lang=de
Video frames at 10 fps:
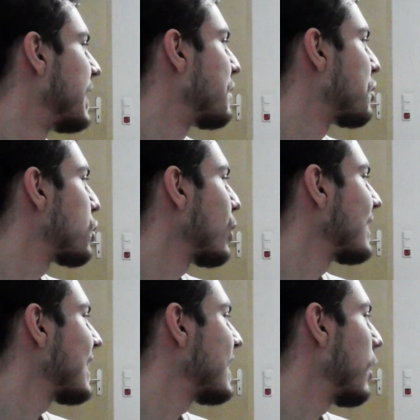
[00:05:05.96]
Äh, ihr wisst
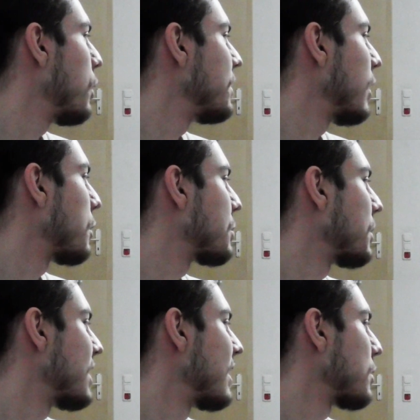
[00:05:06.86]
schon, dass ihr euch auch so
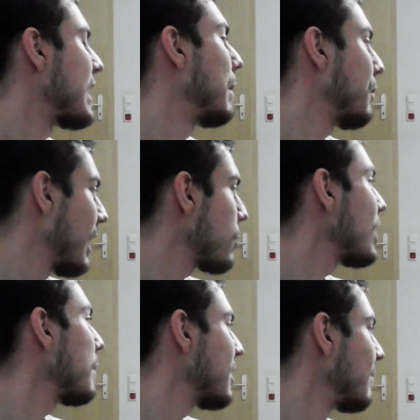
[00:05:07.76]
gesehen auch selber
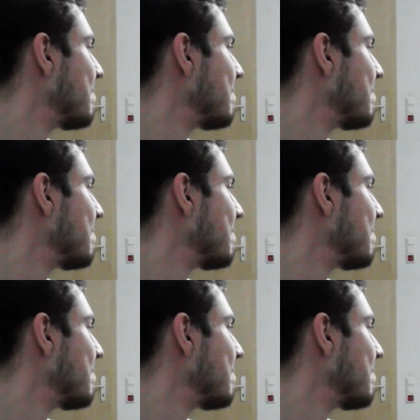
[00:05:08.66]
verarscht habt.